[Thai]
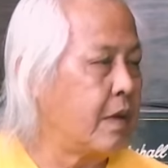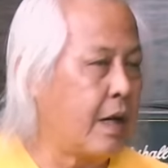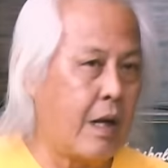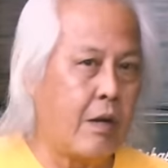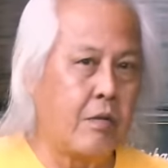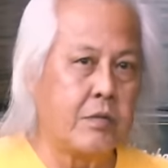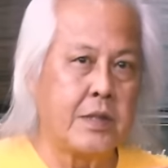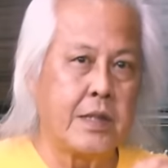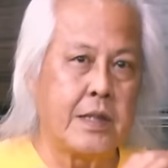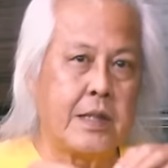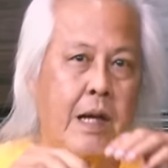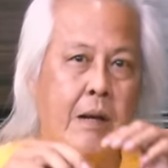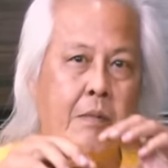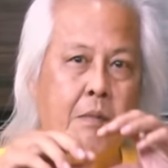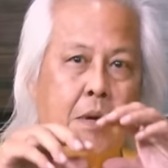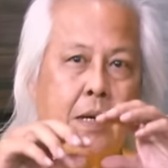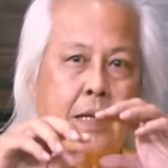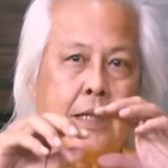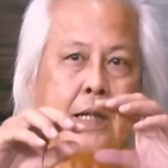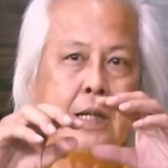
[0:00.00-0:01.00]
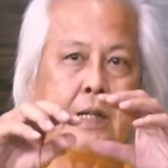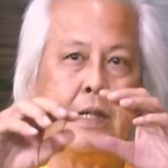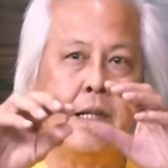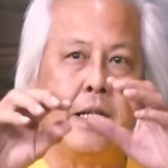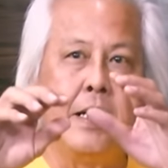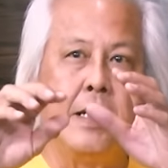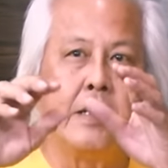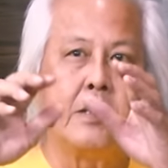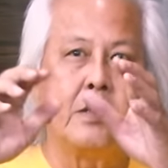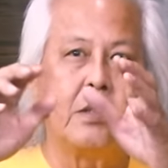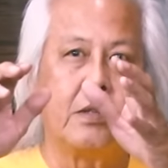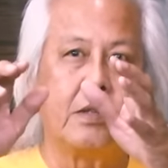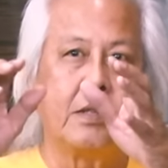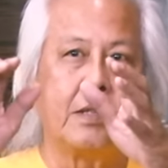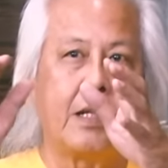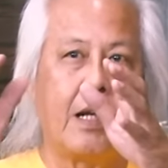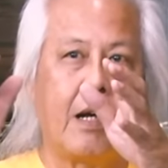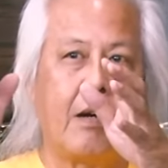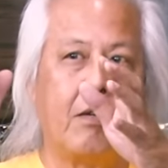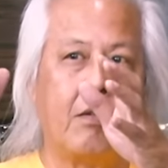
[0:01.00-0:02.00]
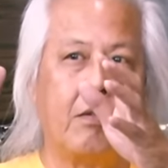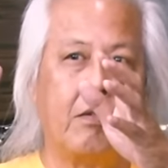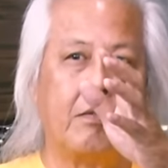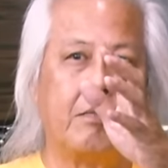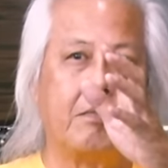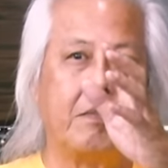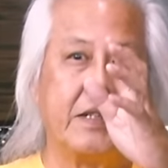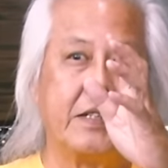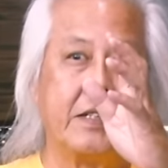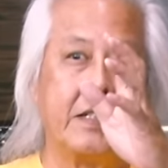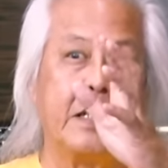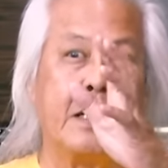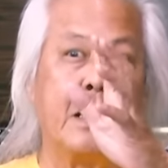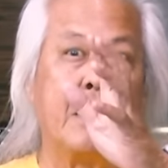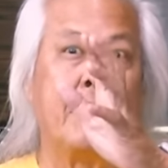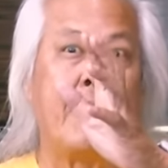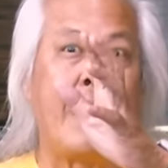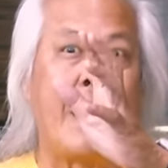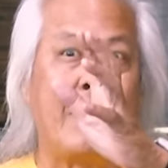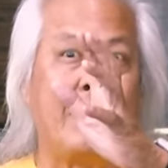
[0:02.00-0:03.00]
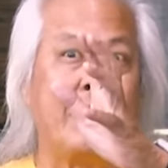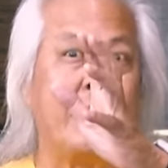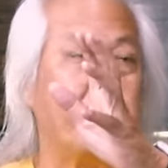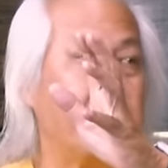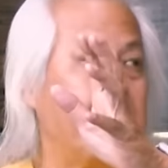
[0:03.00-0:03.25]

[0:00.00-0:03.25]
เราจะทำมาได้ดีสุดเท่าประสิทธิภาพที่